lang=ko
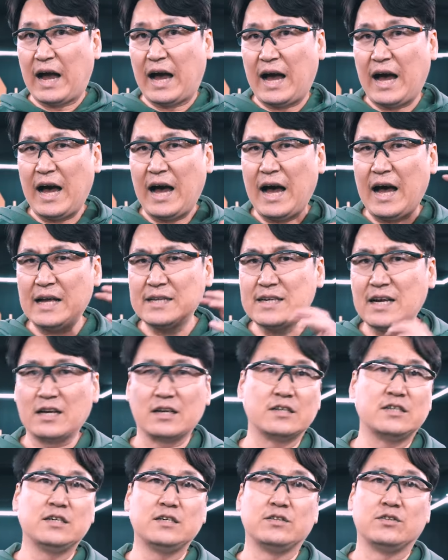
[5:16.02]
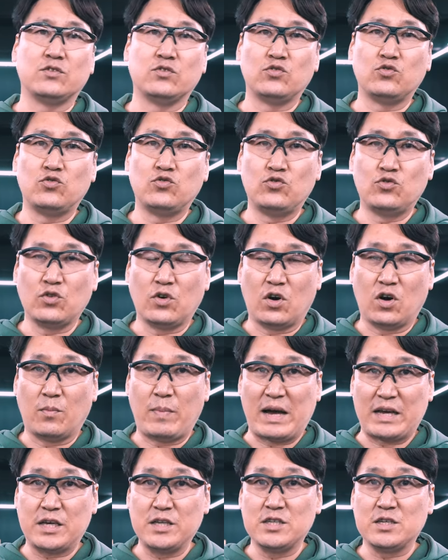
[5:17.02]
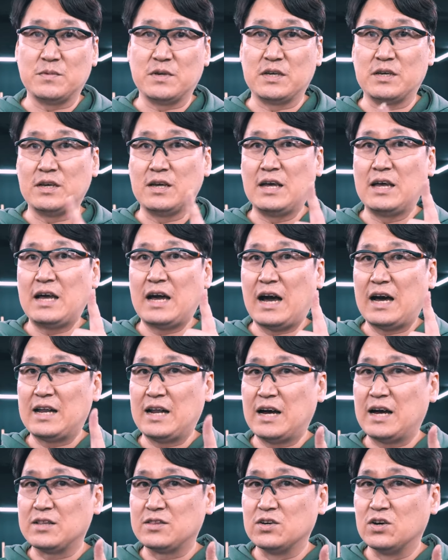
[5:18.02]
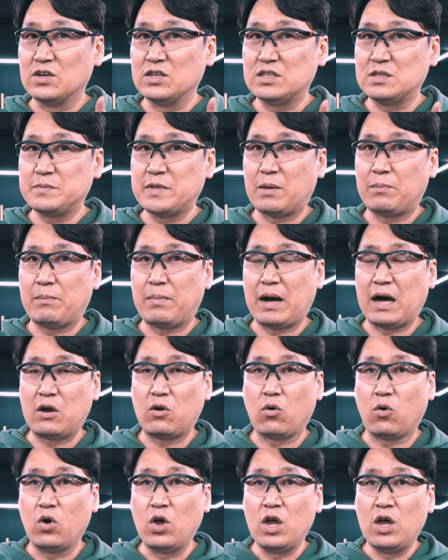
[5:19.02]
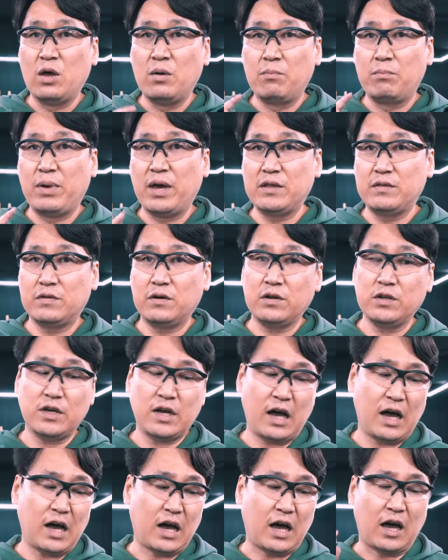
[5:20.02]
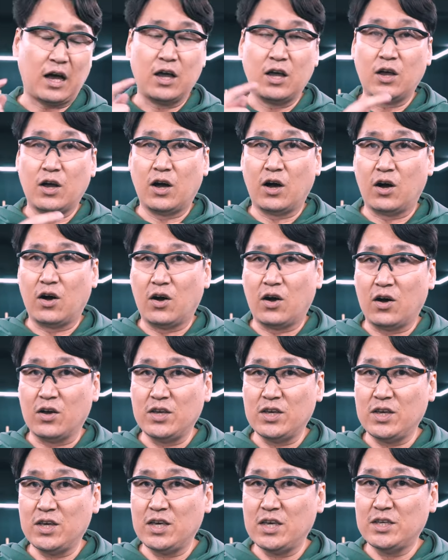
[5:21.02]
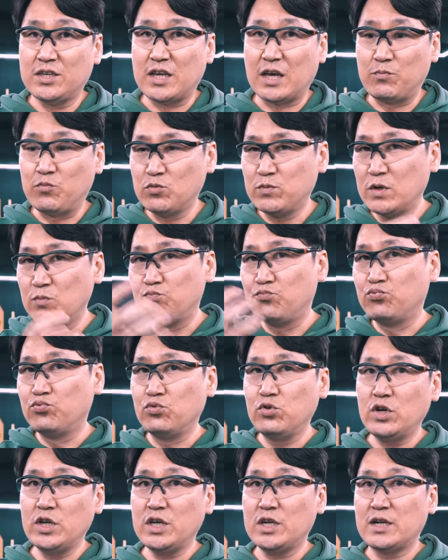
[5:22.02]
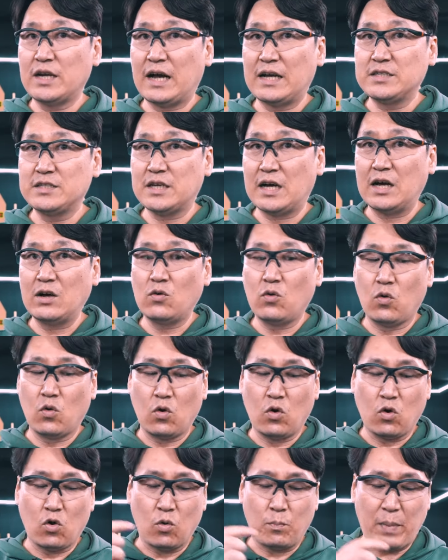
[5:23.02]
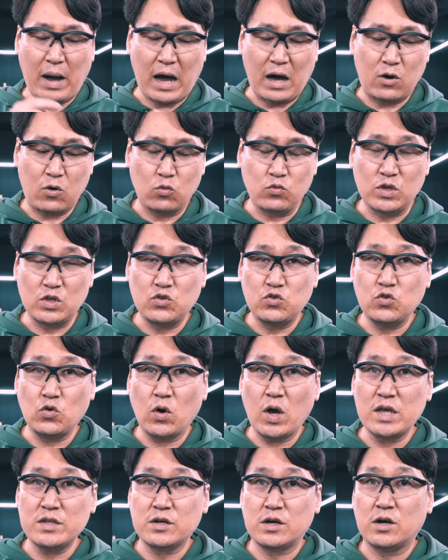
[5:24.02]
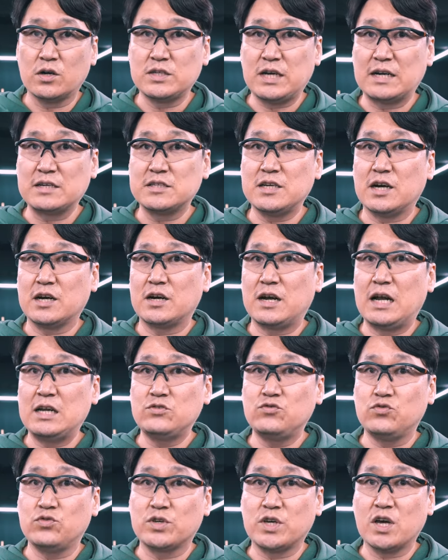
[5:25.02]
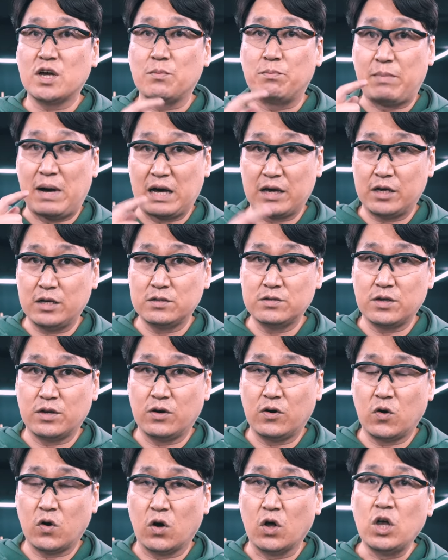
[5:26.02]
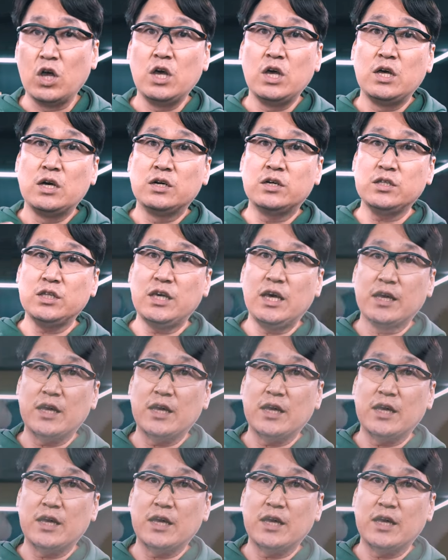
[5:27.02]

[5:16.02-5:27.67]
가장 큰 어, 바뀐 점이 하나가 더 있습니다. 바로 배터리가 어, 이 제품을 분리를 하지 않고 바로 위쪽에서 장착을 할 수 있게끔 바뀌었어요. 흔히